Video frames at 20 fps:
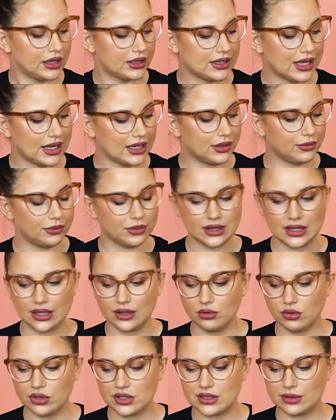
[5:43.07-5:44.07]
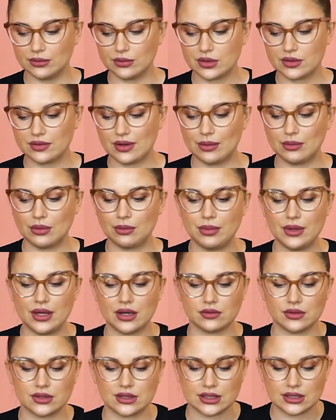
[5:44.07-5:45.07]
Далее мы наносим с вами
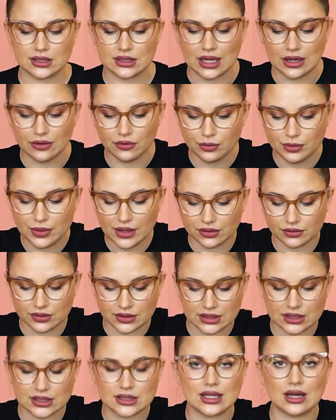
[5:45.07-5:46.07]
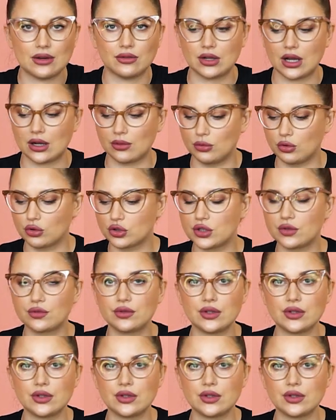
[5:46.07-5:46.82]
первый состав. Первый состав, как мы уже